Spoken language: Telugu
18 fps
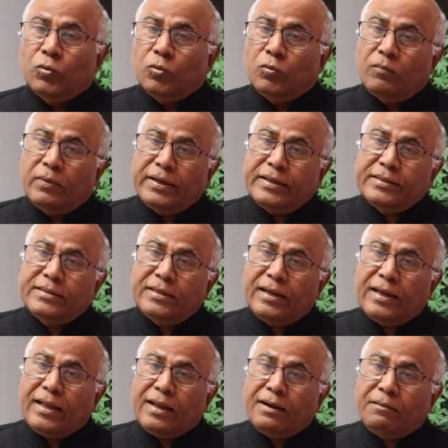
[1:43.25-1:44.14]
ఉమ్మడి
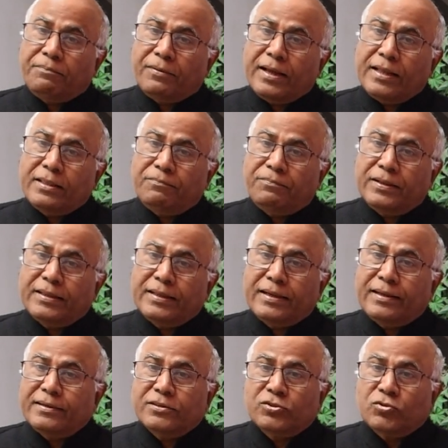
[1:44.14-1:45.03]
జిల్లాల
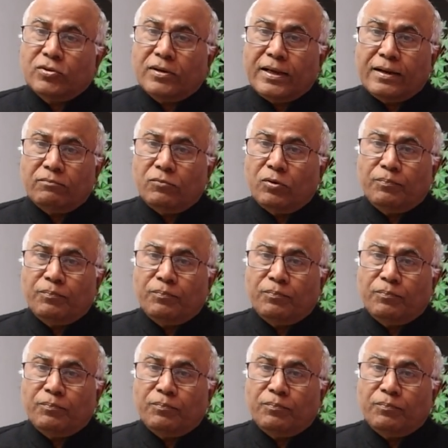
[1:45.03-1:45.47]
ప్రాతిపదికన ఇస్తున్నారు